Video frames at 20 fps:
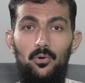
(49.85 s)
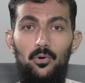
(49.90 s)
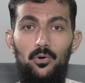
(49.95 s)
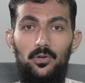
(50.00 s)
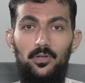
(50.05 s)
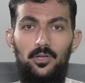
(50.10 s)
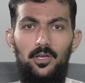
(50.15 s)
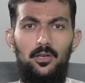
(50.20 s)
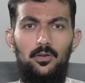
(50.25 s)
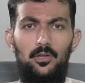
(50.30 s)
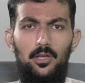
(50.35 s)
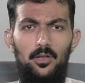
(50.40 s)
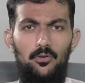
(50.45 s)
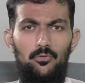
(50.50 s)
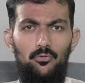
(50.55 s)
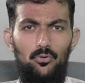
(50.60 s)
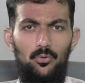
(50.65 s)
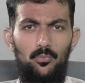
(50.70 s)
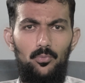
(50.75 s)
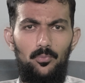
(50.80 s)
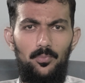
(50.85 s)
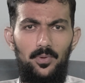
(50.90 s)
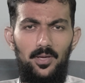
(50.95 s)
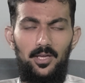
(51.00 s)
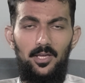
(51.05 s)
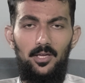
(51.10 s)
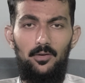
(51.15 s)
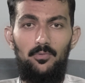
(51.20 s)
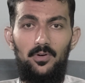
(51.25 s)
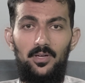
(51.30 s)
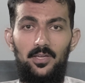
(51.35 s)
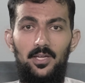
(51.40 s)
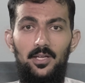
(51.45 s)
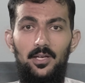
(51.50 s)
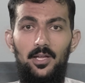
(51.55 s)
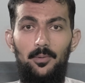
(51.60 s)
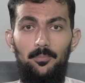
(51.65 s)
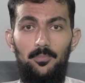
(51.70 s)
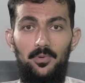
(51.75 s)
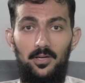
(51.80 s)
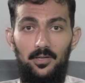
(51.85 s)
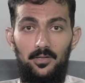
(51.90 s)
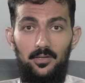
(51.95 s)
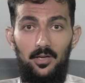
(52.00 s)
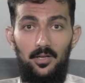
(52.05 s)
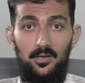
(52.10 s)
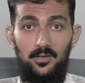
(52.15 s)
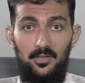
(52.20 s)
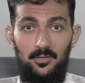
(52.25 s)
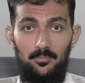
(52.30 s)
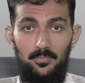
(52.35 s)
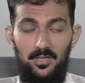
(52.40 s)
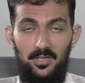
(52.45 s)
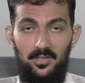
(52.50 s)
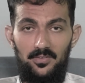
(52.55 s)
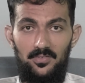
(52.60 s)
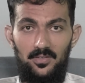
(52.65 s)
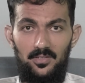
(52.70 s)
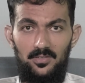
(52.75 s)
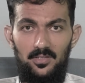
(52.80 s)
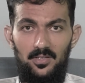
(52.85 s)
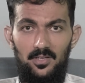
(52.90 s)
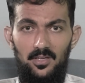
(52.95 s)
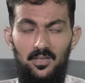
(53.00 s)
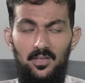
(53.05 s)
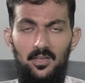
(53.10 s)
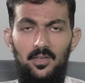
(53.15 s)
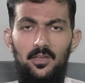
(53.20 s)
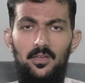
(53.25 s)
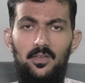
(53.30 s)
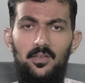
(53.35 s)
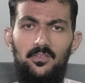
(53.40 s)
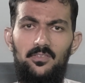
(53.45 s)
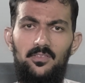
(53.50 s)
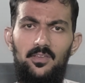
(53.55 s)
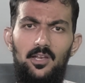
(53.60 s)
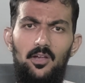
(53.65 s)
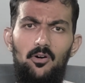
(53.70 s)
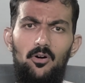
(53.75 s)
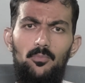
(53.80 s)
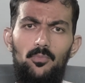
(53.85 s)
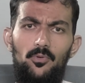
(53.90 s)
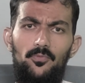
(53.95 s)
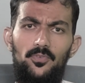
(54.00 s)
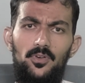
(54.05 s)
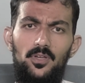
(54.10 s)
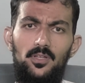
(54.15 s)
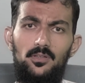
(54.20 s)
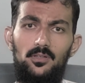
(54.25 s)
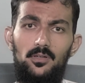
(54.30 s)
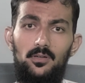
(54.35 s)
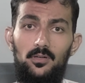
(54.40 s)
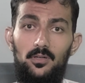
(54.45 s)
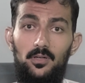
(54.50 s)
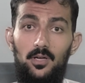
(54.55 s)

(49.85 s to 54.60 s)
और किन किन शोबों में एक वकील अपना करियर बना सकते हैं इसके अलावा मुफीद